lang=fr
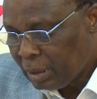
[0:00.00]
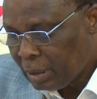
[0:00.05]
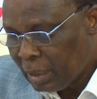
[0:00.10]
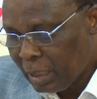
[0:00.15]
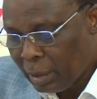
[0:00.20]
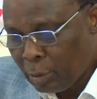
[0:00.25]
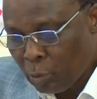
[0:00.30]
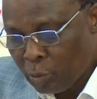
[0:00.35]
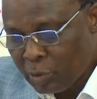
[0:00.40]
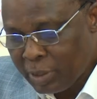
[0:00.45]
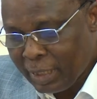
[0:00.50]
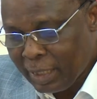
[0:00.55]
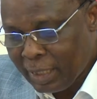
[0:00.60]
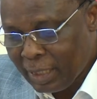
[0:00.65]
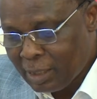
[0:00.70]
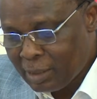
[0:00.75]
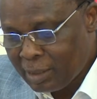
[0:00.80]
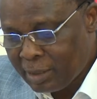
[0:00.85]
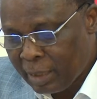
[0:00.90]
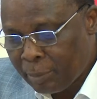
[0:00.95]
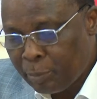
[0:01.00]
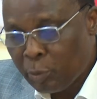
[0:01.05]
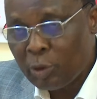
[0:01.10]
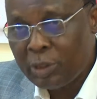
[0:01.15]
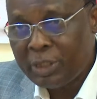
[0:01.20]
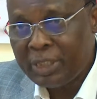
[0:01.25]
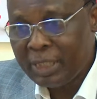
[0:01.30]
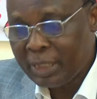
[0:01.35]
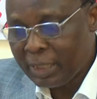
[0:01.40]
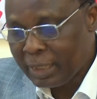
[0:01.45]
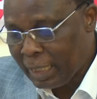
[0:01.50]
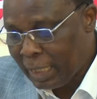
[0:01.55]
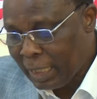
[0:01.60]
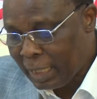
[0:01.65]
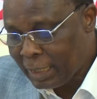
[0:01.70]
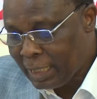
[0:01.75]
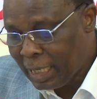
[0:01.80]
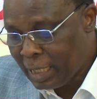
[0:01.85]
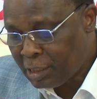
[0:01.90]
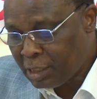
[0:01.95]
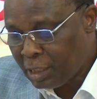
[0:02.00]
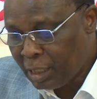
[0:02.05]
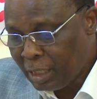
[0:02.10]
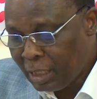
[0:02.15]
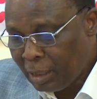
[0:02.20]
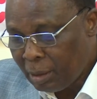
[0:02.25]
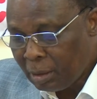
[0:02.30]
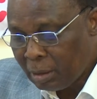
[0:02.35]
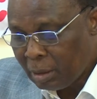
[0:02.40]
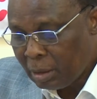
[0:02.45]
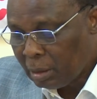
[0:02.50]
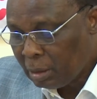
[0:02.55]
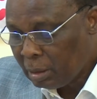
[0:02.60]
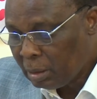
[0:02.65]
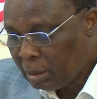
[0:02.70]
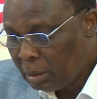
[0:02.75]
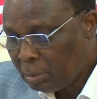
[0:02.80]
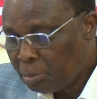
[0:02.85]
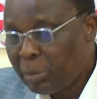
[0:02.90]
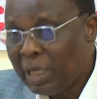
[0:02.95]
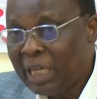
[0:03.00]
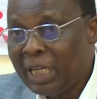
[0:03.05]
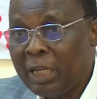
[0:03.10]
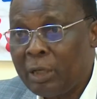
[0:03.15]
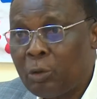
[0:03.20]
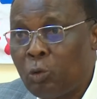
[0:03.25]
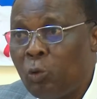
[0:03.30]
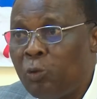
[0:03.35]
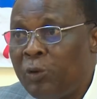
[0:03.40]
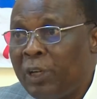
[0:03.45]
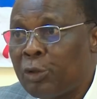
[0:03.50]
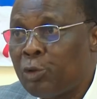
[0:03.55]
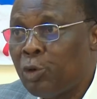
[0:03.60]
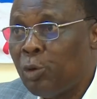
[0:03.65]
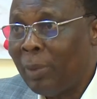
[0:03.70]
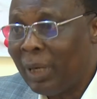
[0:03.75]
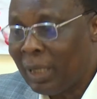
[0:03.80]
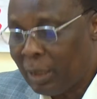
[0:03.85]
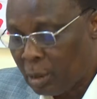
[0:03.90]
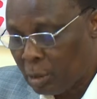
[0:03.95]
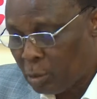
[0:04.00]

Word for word: les conséquences des politiques engagées par les gouvernements